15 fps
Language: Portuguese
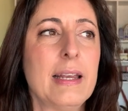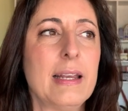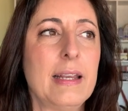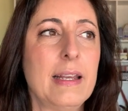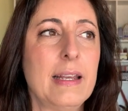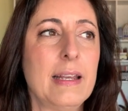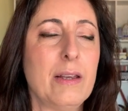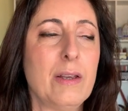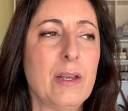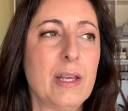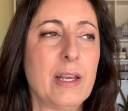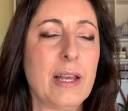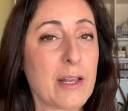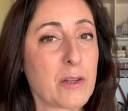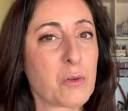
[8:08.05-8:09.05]

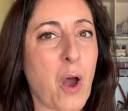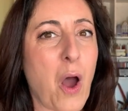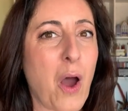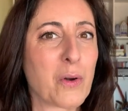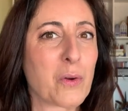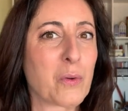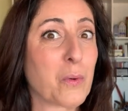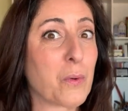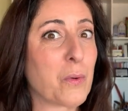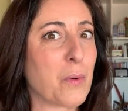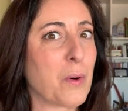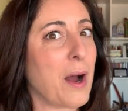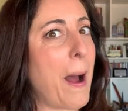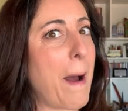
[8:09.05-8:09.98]
e retorno